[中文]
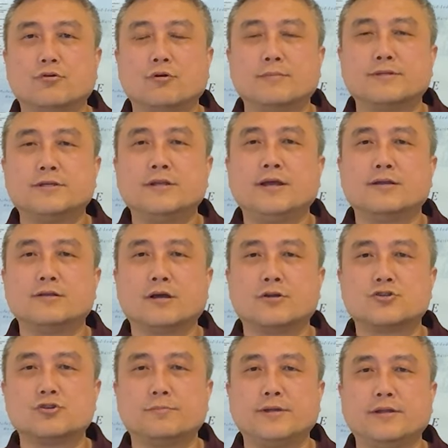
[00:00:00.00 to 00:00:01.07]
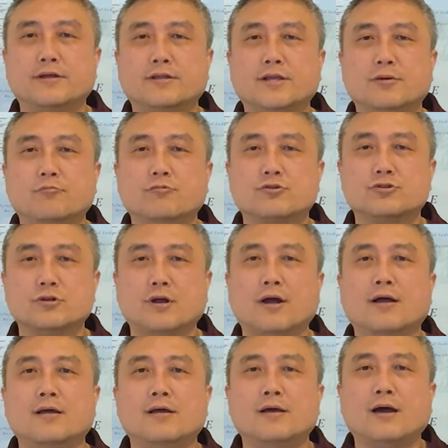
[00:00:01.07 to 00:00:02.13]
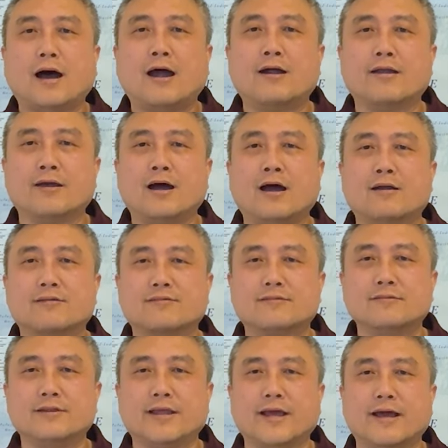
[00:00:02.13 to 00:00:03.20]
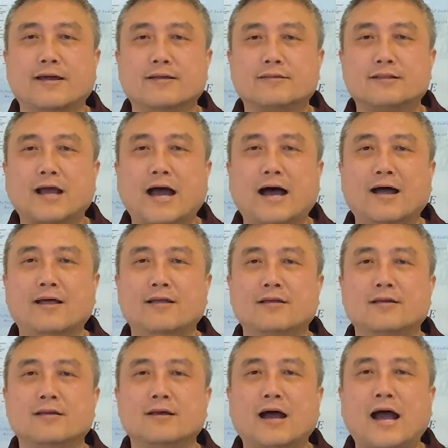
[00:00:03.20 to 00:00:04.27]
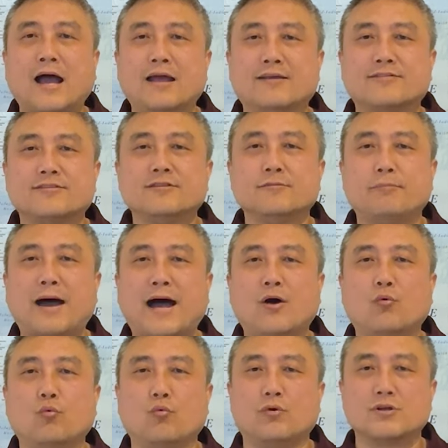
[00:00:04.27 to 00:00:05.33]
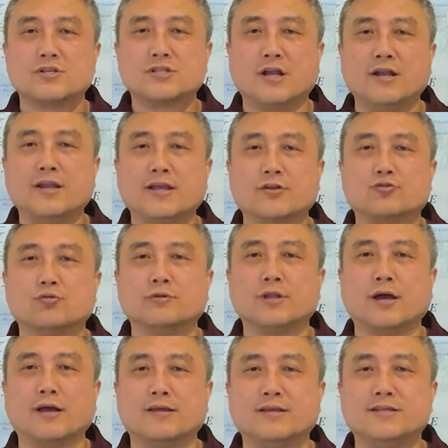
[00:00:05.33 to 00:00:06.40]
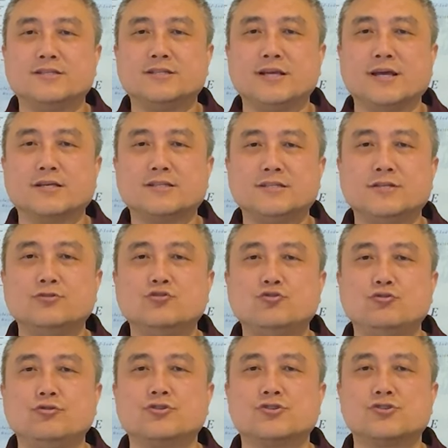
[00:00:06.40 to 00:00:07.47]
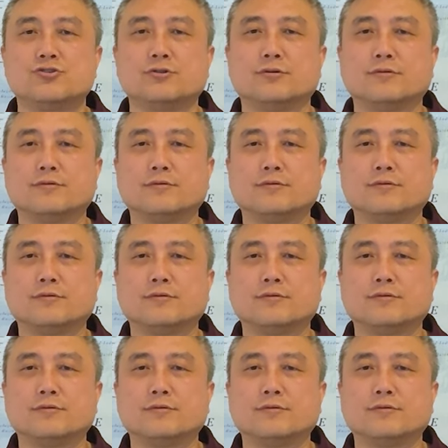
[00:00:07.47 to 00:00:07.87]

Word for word: 我们今天这个视频的题目是《二零二四年谈 I 四八五审理中的一些新趋势》。